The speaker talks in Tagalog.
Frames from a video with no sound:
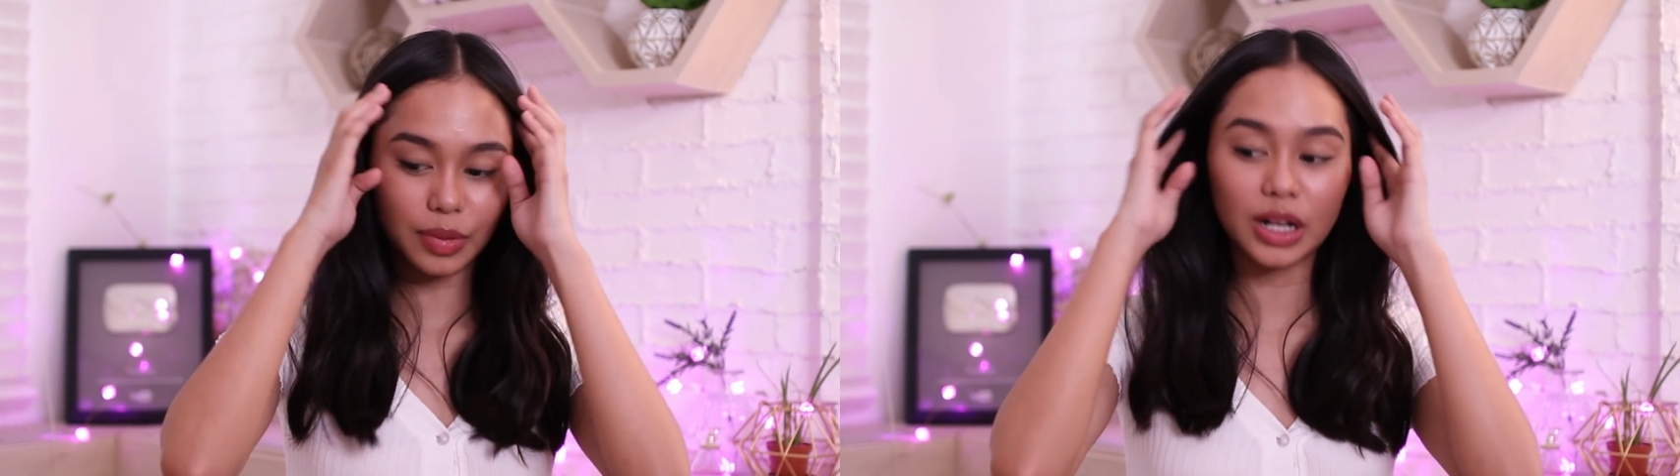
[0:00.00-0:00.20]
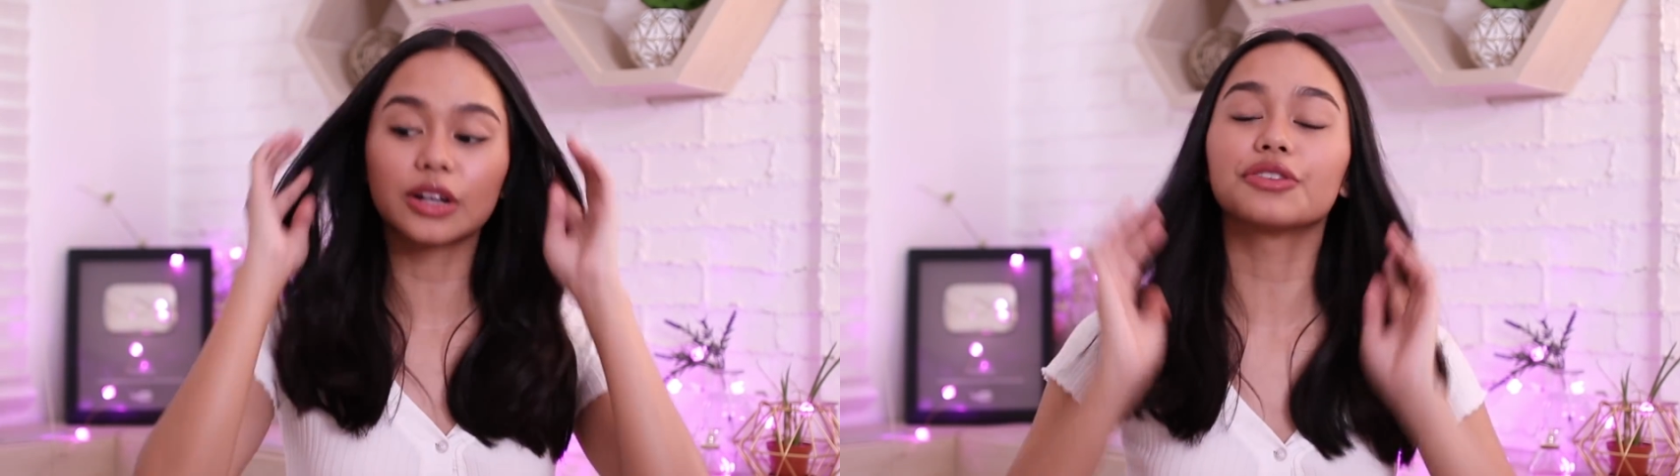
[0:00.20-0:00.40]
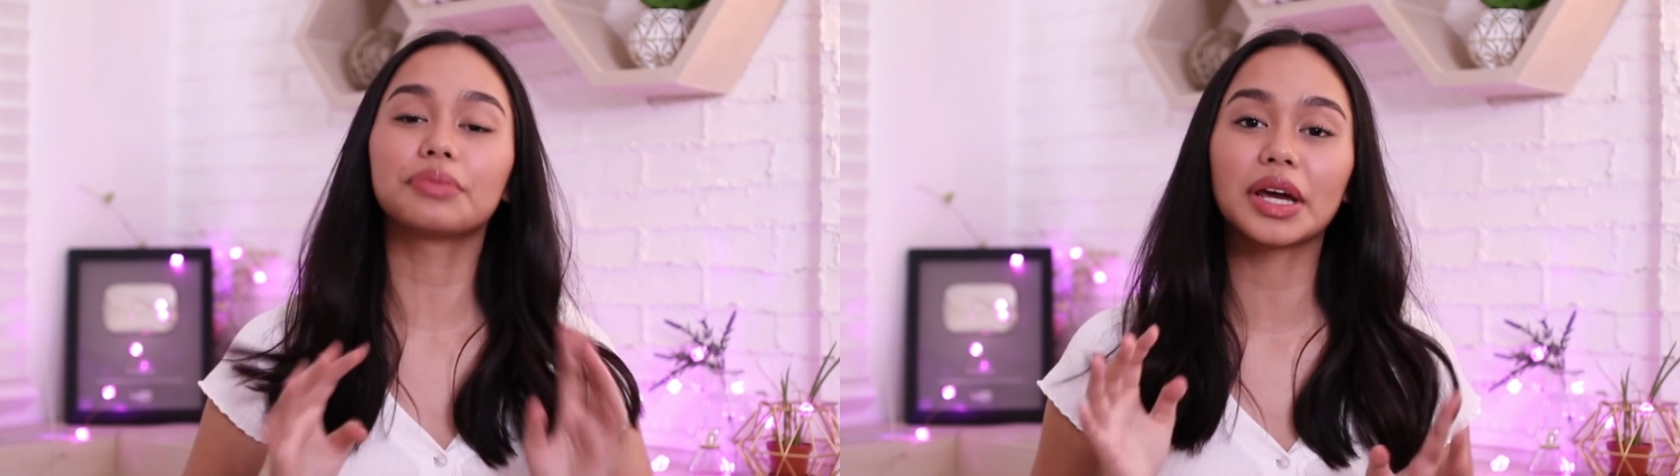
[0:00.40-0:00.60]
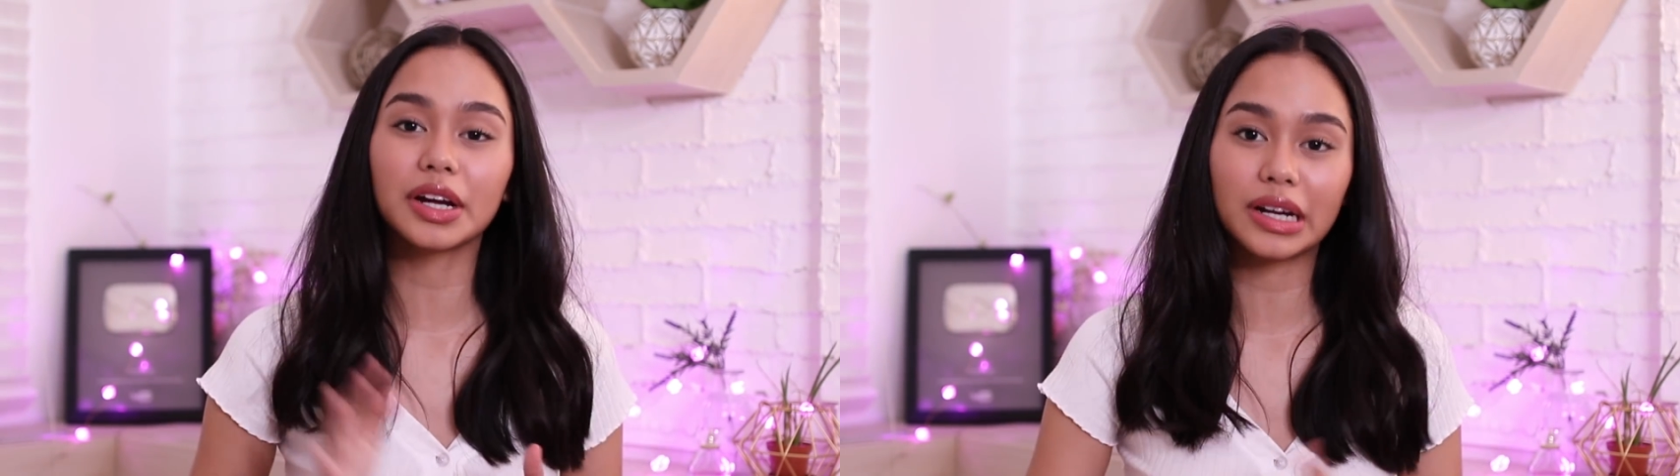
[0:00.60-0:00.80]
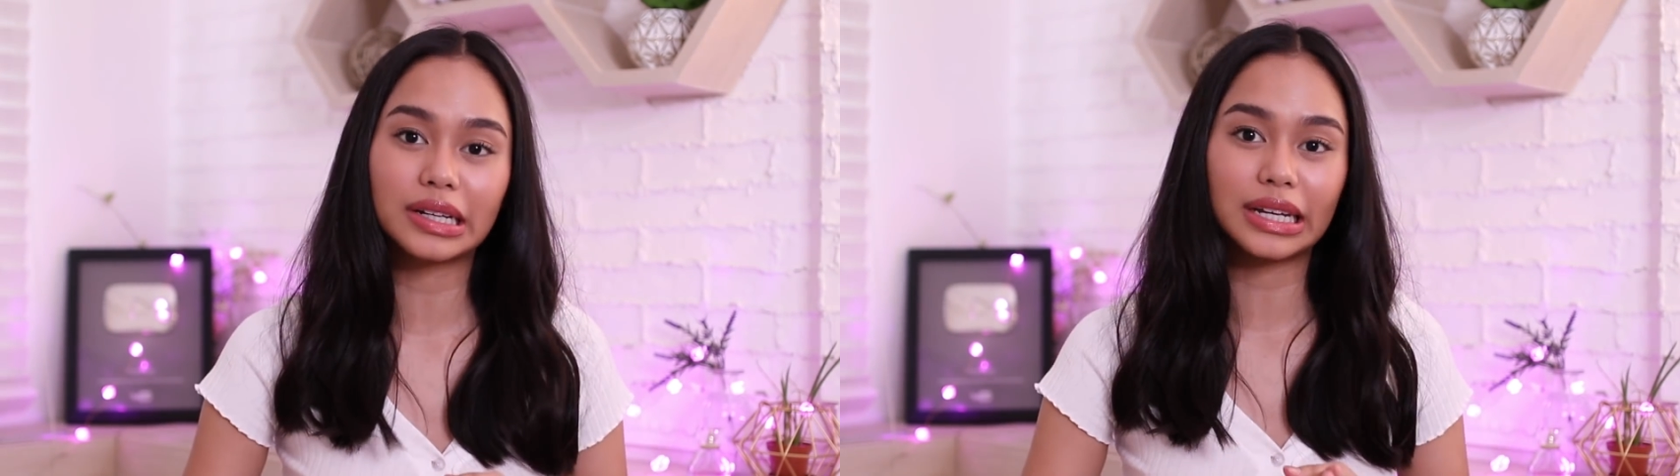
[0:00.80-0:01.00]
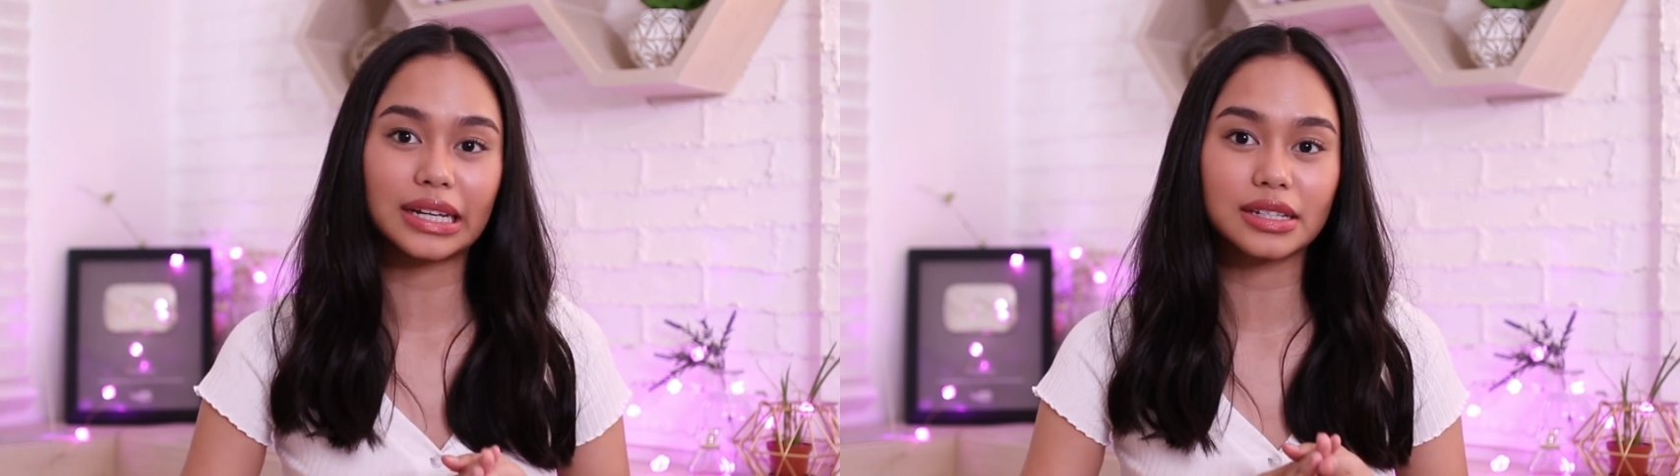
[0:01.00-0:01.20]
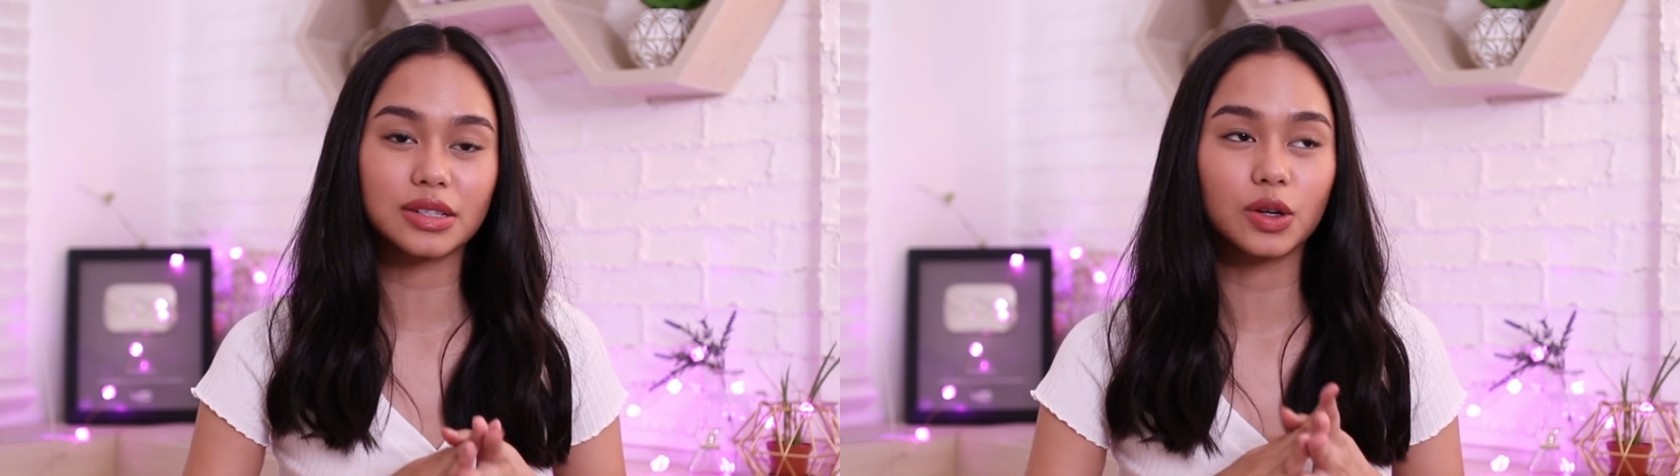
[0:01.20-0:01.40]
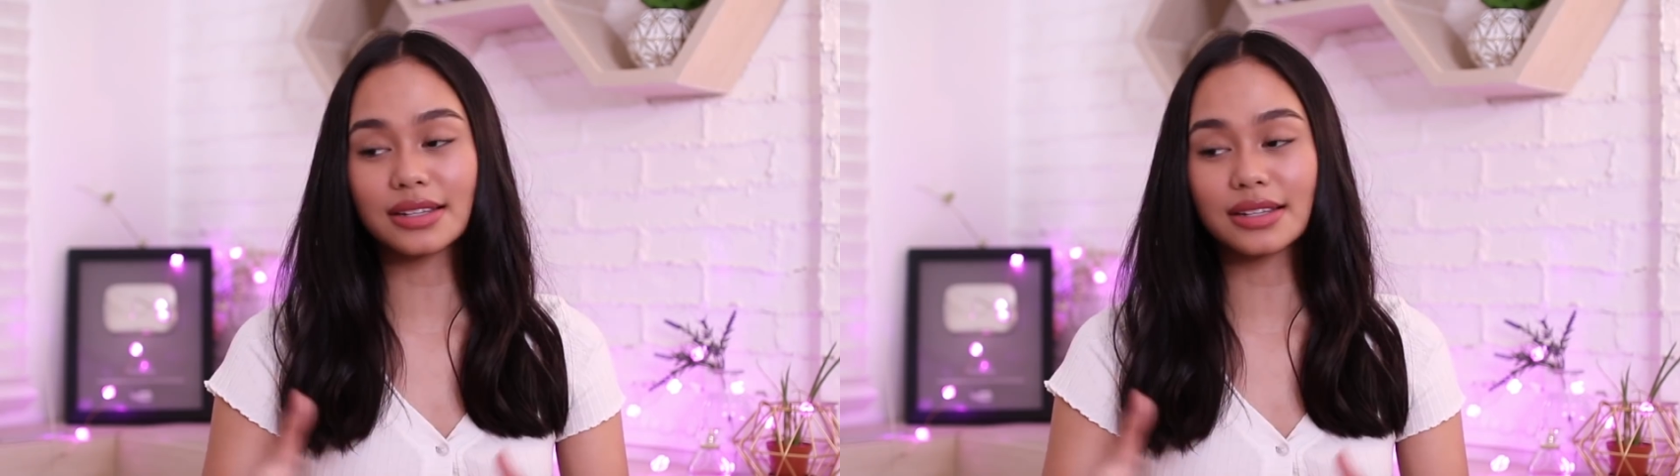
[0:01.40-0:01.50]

bulk of my earnings,